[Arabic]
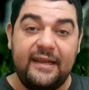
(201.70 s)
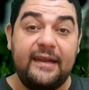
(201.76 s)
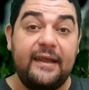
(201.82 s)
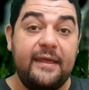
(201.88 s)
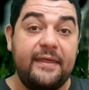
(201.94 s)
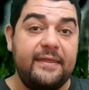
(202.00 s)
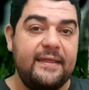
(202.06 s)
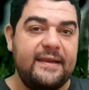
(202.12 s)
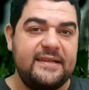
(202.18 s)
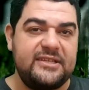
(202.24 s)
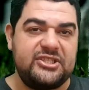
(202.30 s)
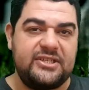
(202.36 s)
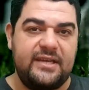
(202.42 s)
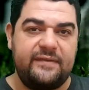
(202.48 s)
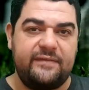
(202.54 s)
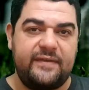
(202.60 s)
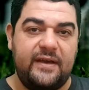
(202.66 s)
الإذن
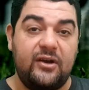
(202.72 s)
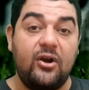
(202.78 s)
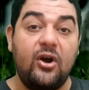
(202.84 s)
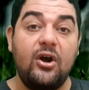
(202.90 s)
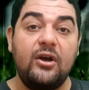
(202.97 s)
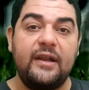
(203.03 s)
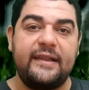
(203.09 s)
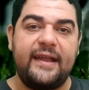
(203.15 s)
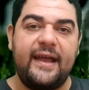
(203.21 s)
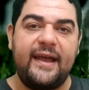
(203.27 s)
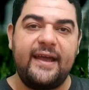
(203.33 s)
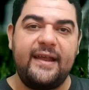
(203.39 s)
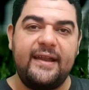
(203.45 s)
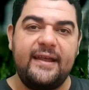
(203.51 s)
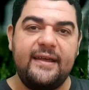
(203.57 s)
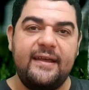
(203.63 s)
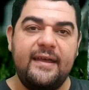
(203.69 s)
للشافع قال
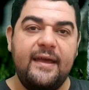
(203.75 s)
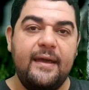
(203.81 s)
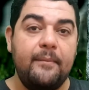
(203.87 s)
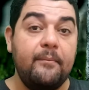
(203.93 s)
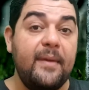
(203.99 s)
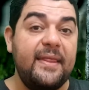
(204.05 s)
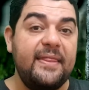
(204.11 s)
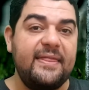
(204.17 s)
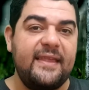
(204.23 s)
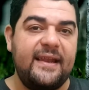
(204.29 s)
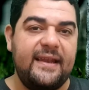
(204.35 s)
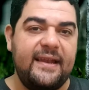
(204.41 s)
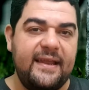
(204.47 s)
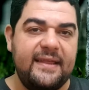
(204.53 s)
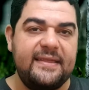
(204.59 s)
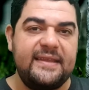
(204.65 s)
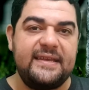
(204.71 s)
تعالى من ذا
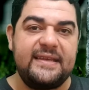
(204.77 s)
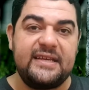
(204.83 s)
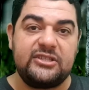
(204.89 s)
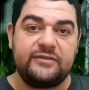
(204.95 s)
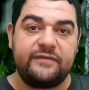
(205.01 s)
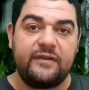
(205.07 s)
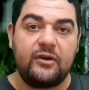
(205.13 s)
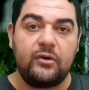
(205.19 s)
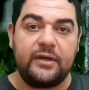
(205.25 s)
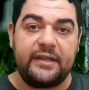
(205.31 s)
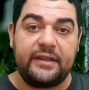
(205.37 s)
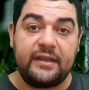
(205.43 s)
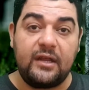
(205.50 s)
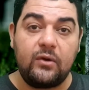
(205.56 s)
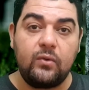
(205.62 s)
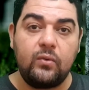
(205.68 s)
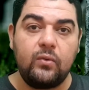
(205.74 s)
الذي يشفع
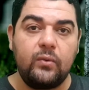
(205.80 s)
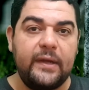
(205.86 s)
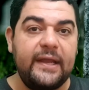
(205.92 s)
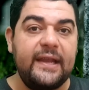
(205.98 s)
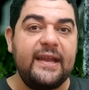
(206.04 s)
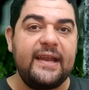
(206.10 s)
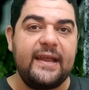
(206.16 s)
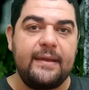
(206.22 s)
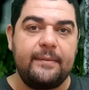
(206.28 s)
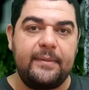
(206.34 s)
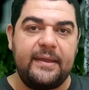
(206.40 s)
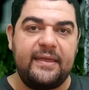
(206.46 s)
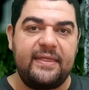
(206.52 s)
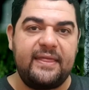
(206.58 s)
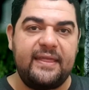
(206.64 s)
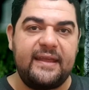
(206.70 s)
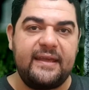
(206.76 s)
عنده إلا
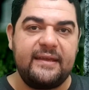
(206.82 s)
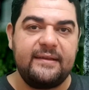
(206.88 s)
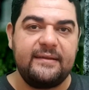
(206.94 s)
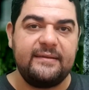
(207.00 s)
بإذنه